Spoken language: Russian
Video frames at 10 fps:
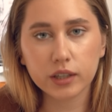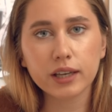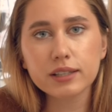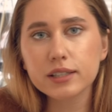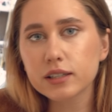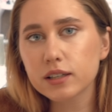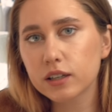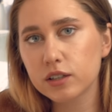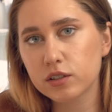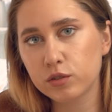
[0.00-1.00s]
Есть
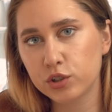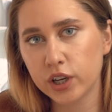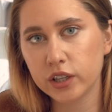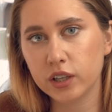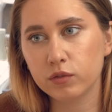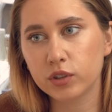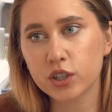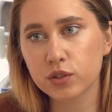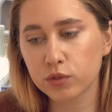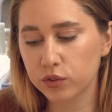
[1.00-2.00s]
несколько исключений.
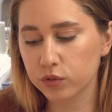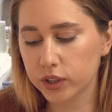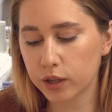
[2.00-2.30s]
Даже вот